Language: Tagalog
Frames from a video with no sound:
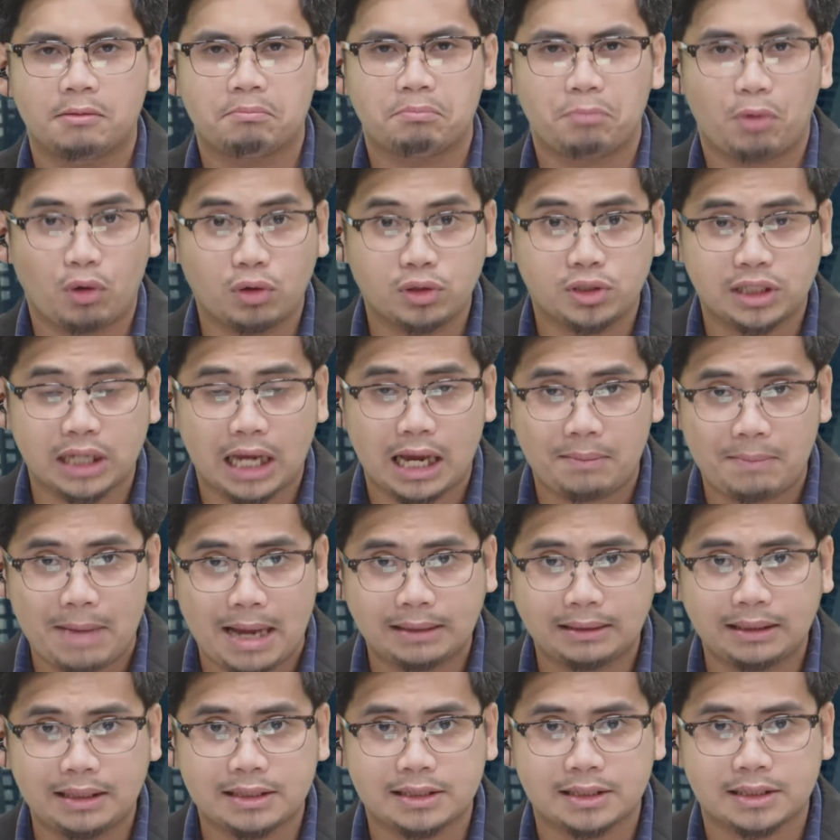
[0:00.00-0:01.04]
Bukod sa
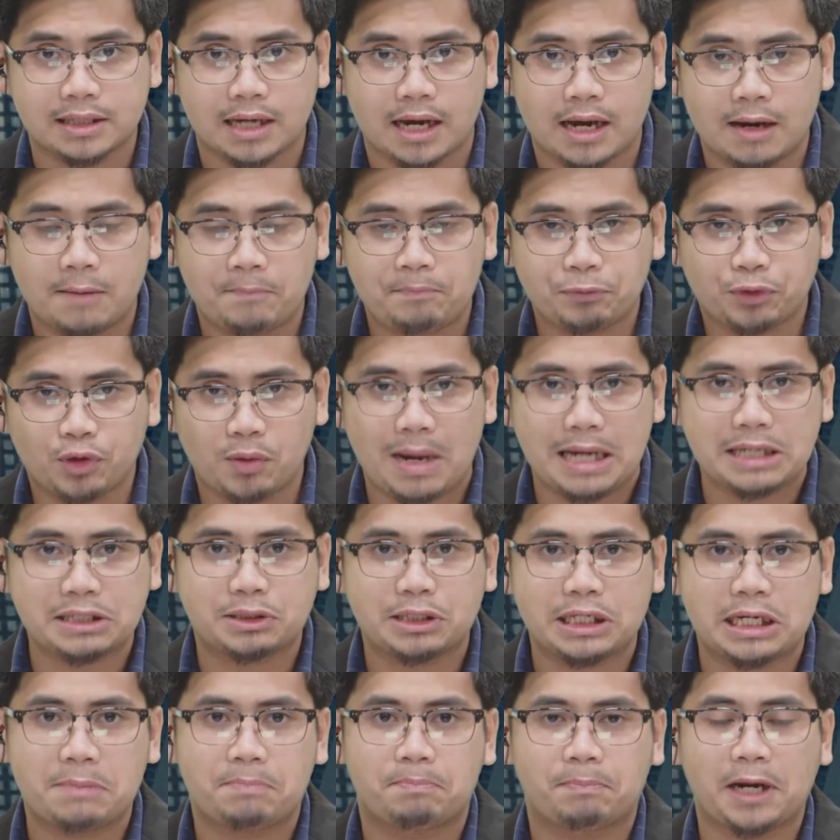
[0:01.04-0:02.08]
kamatis,
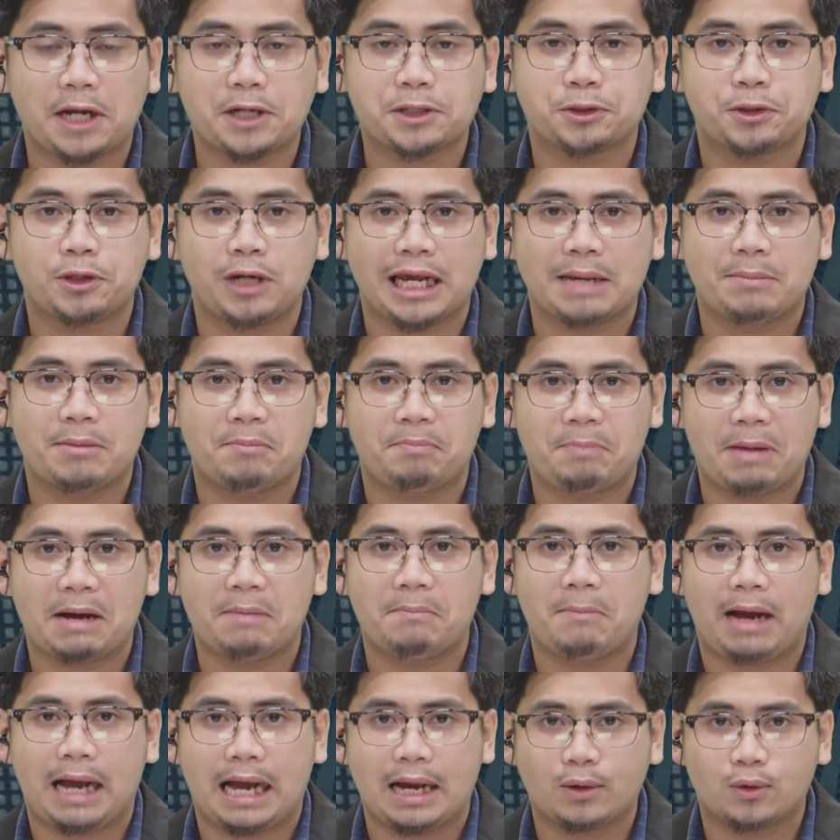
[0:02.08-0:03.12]
tumaas din ang presyo ng iba
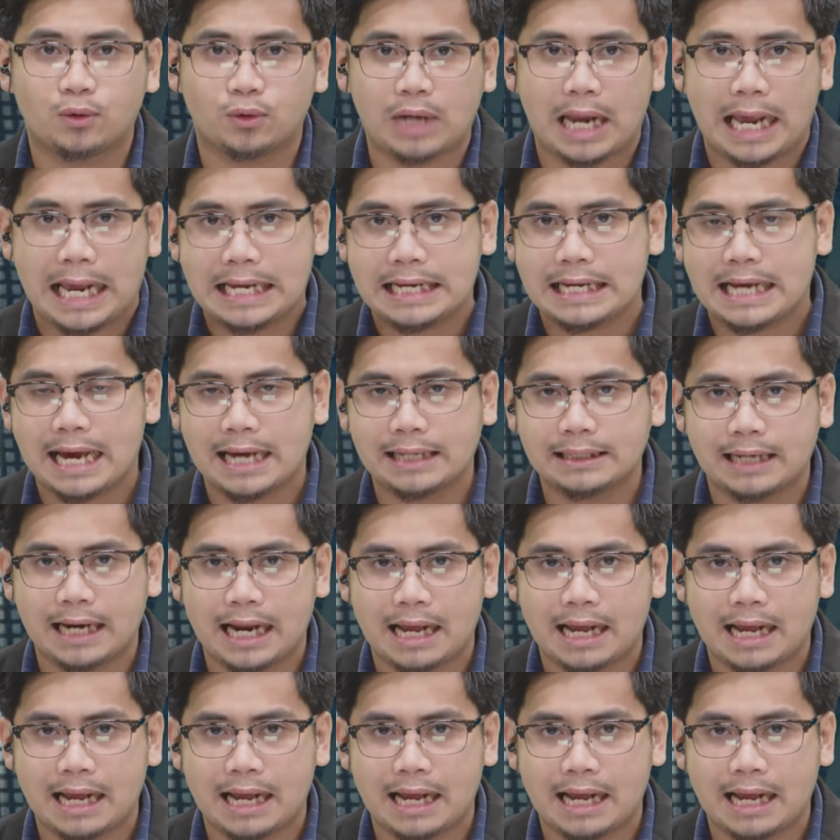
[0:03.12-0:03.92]
pang mga gulay gaya na